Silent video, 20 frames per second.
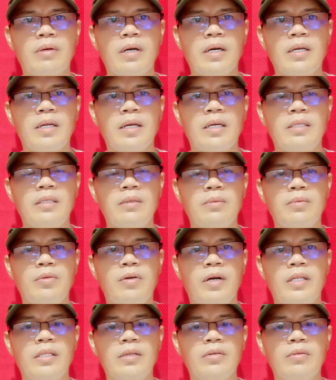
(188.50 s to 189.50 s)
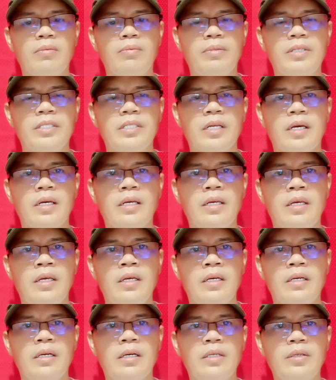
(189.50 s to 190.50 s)
ng makaraan yung buwan kumpara sa
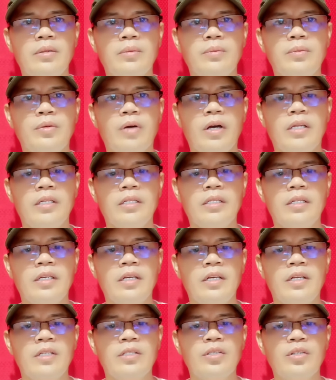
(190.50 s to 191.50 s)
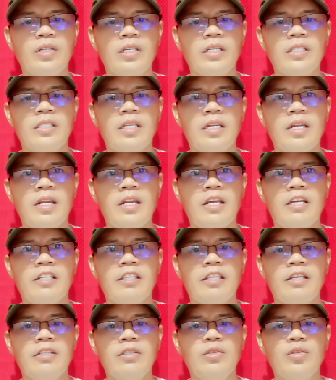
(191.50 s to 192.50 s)
ngayong buwan. So, nakita na
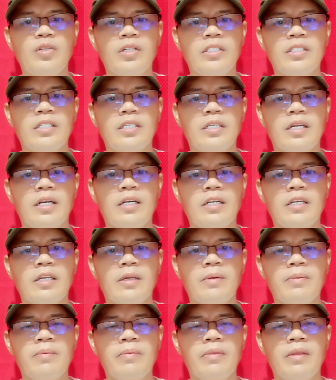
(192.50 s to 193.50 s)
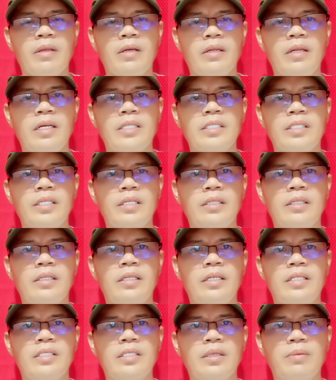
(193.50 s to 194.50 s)
natin yung kanyang ranking, last
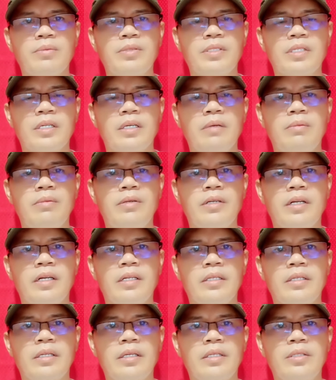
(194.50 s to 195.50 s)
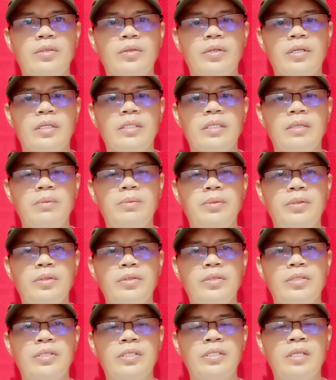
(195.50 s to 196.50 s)
30 days subscriber and din yung kanyang
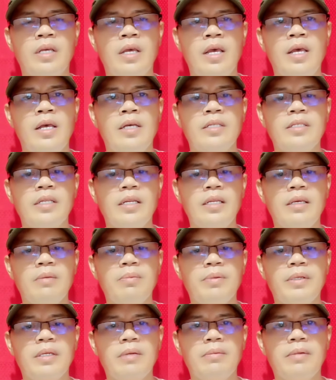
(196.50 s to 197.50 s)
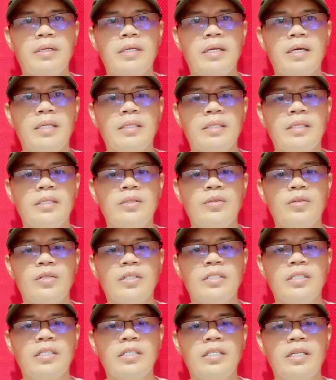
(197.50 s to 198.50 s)
views. Silipin naman natin
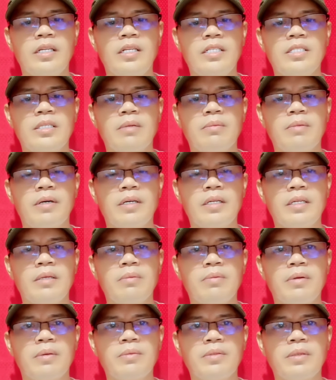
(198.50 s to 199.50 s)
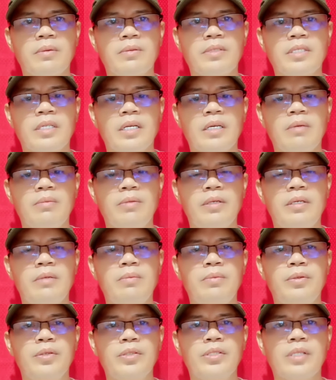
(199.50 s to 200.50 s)
yung kanyang daily summary from
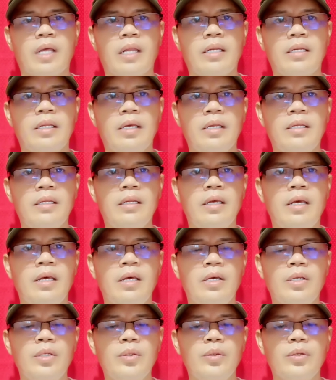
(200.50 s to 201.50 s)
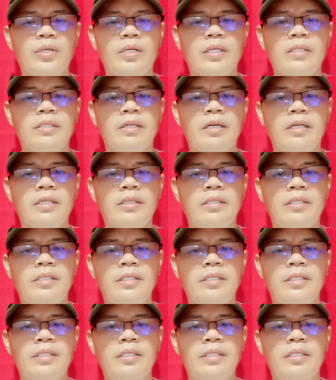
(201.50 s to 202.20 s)
subscriber, views, and then yung kanyang